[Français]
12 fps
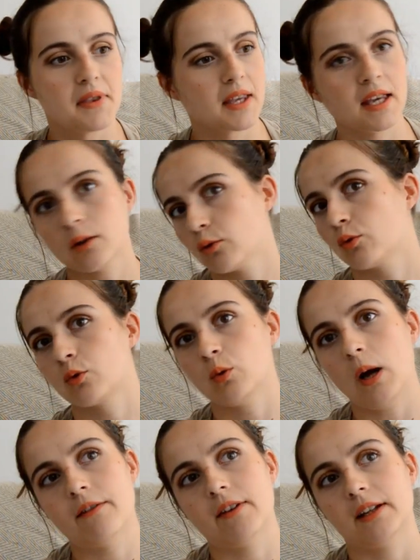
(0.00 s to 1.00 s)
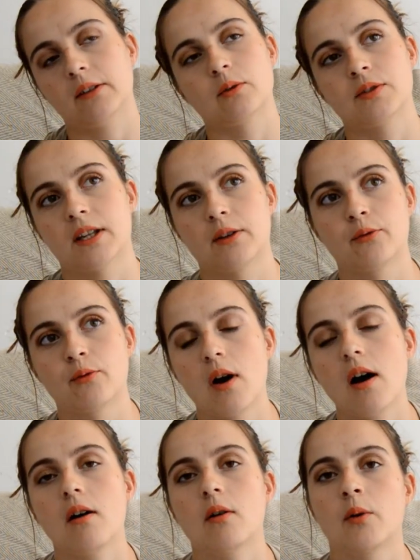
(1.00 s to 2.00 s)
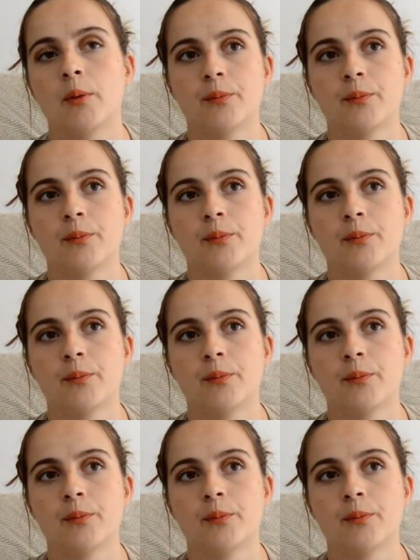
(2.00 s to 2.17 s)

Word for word: Et toujours avec cette fois